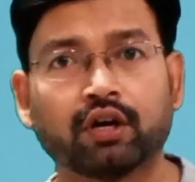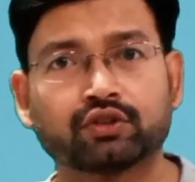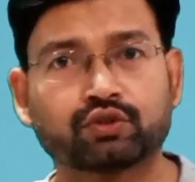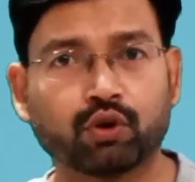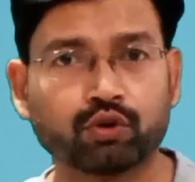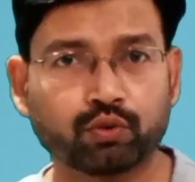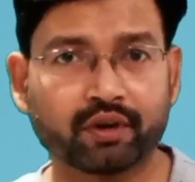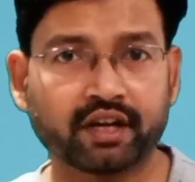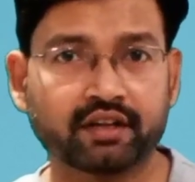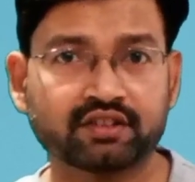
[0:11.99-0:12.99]
100
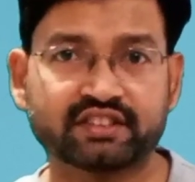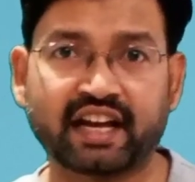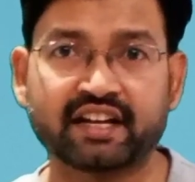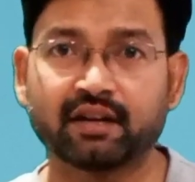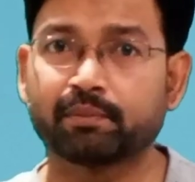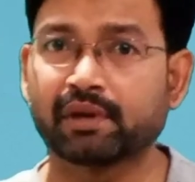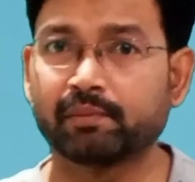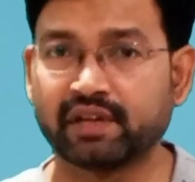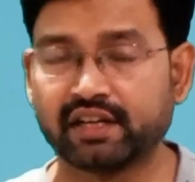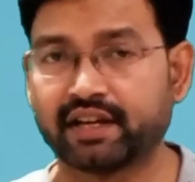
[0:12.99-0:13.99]
टोकन साइन अप पे
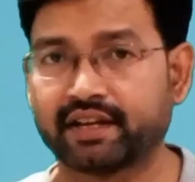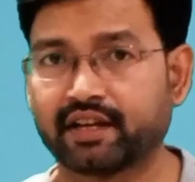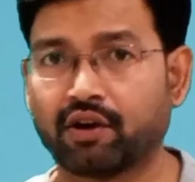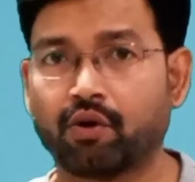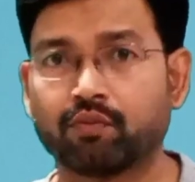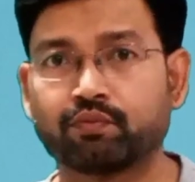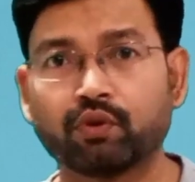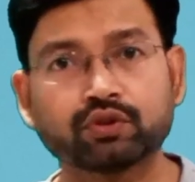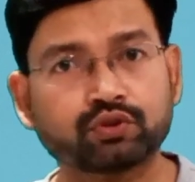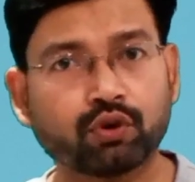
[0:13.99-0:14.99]
मिल रहे हैं और
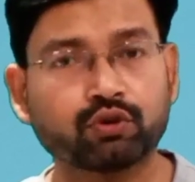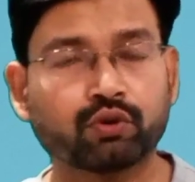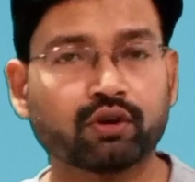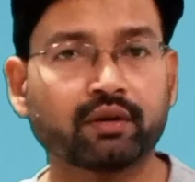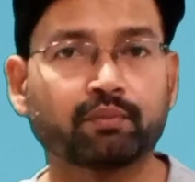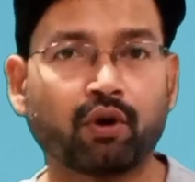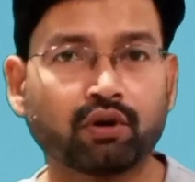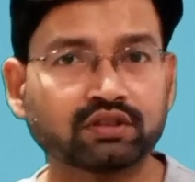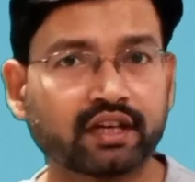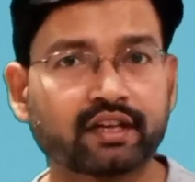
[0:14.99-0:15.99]
वो 100 टोकन
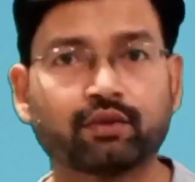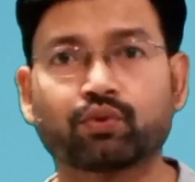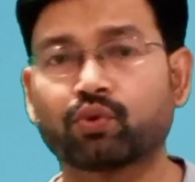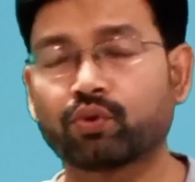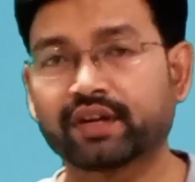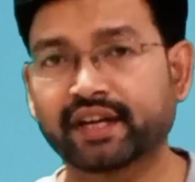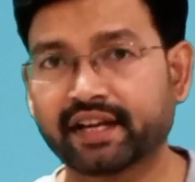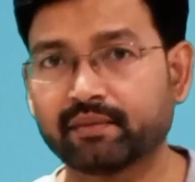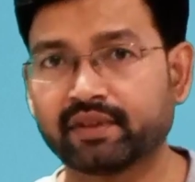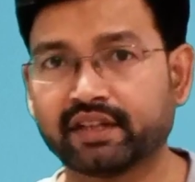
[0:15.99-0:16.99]
बहुत सारे लोगों को
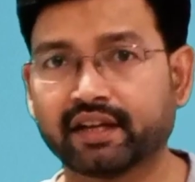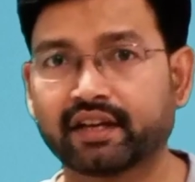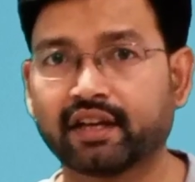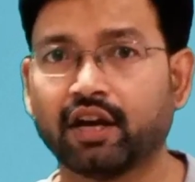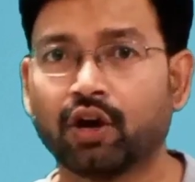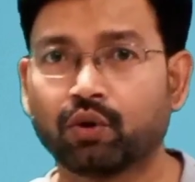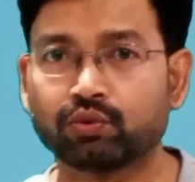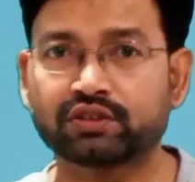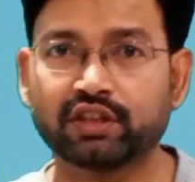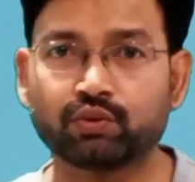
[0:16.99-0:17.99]
नहीं मिल रहे हैं
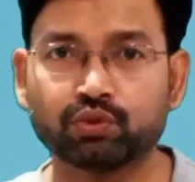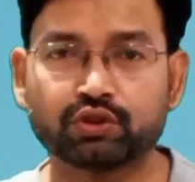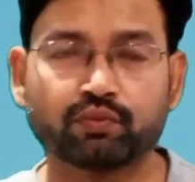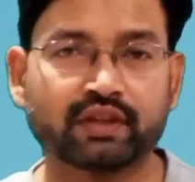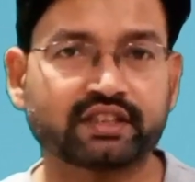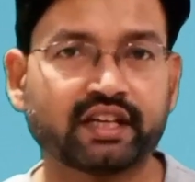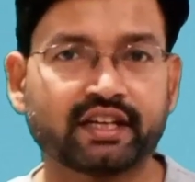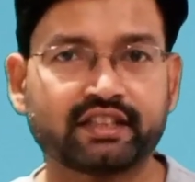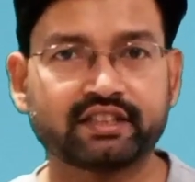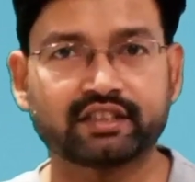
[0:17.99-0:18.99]
उसकी कुछ वजह
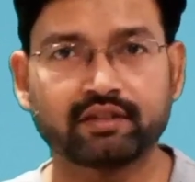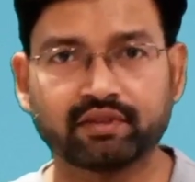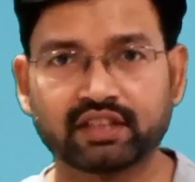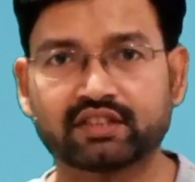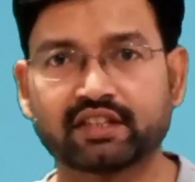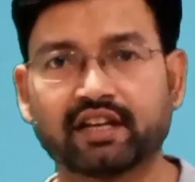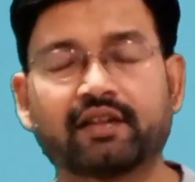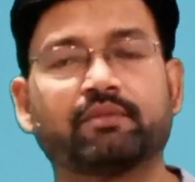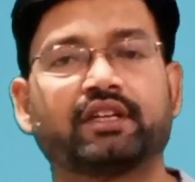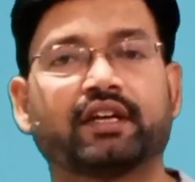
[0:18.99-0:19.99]
है जिसकी वजह से
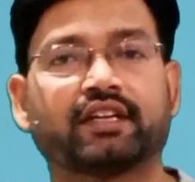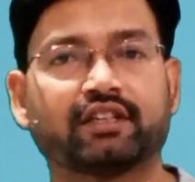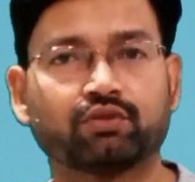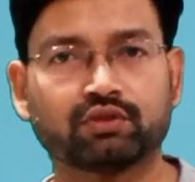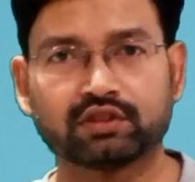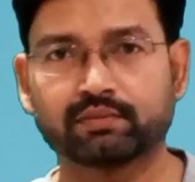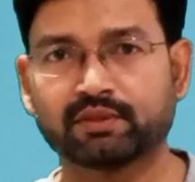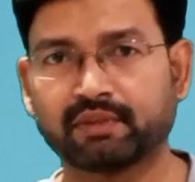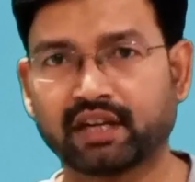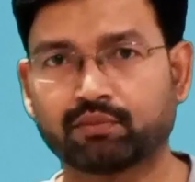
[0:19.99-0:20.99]
नहीं मिल रहे हैं इसमें
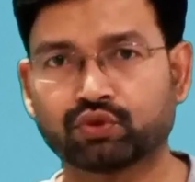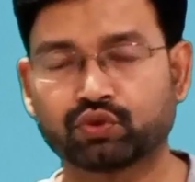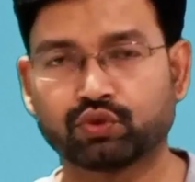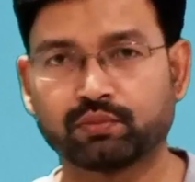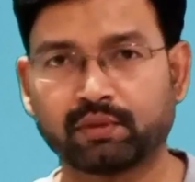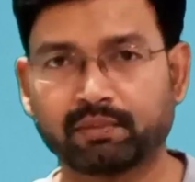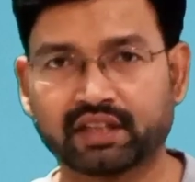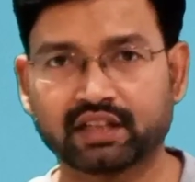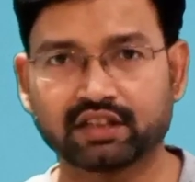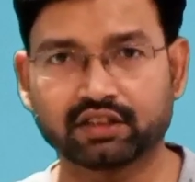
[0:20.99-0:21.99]
मैं आपको शुरू में
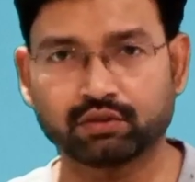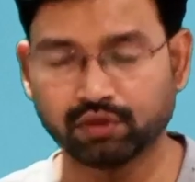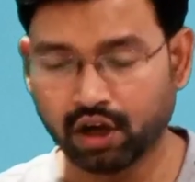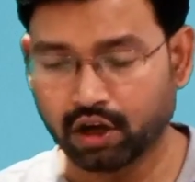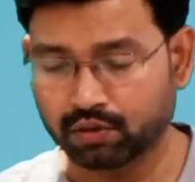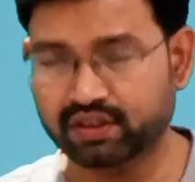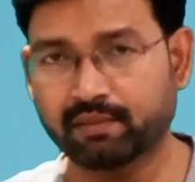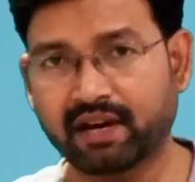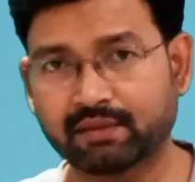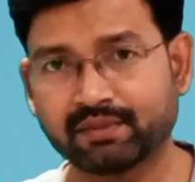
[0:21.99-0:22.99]
बताता चलूँ उसके
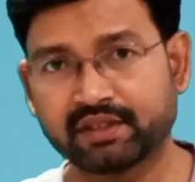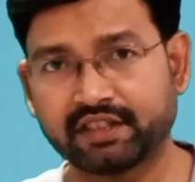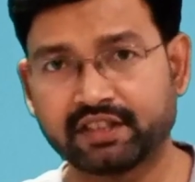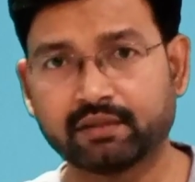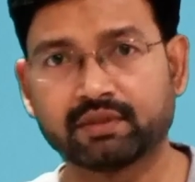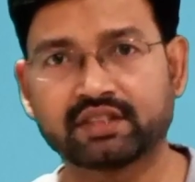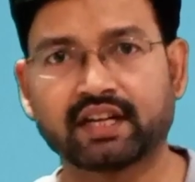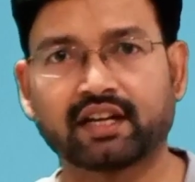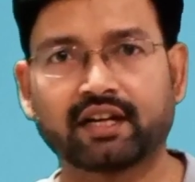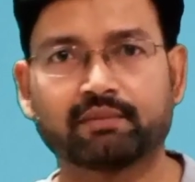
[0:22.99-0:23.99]
बाद में डिटेल में
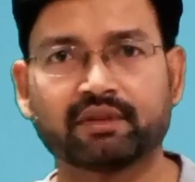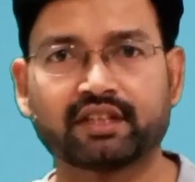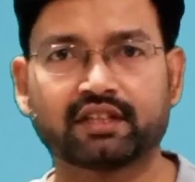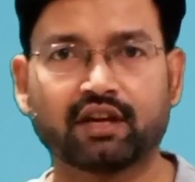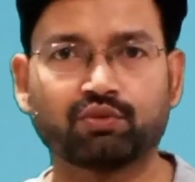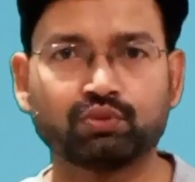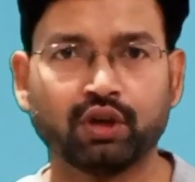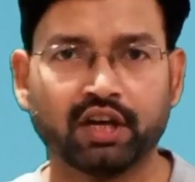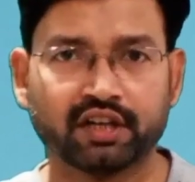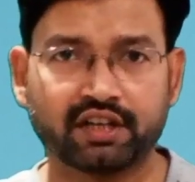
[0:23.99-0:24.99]
जानकारी मैं देता हूँ
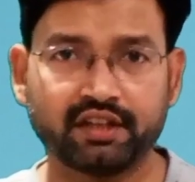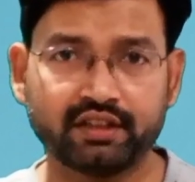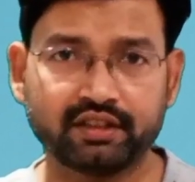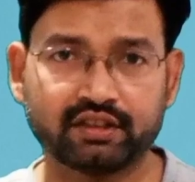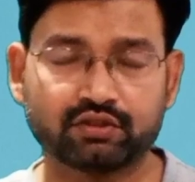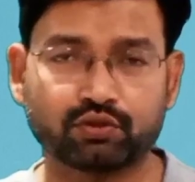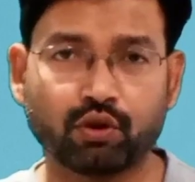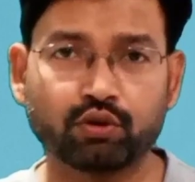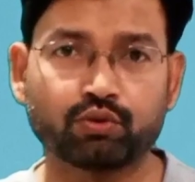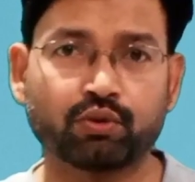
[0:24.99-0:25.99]
कि
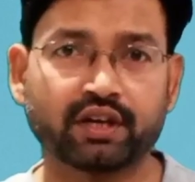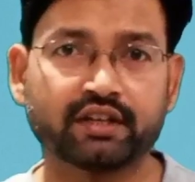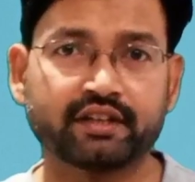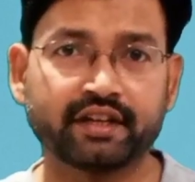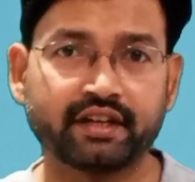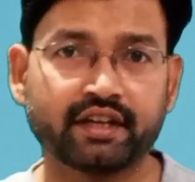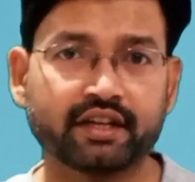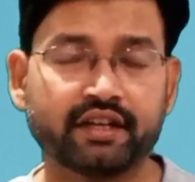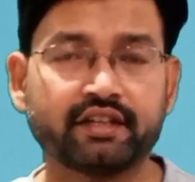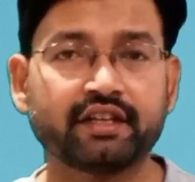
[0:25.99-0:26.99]
सौ टोकन लेने
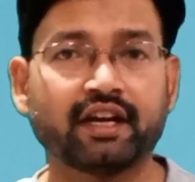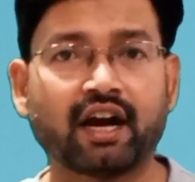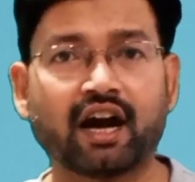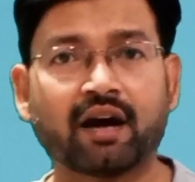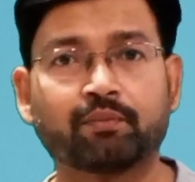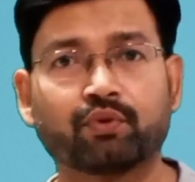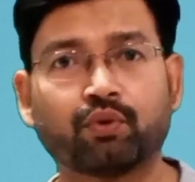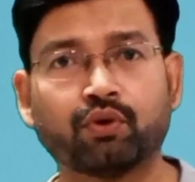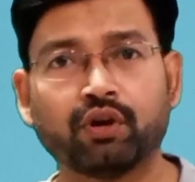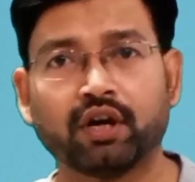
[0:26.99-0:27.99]
के लिए
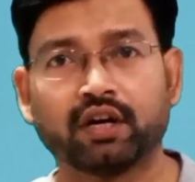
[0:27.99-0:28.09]
आपको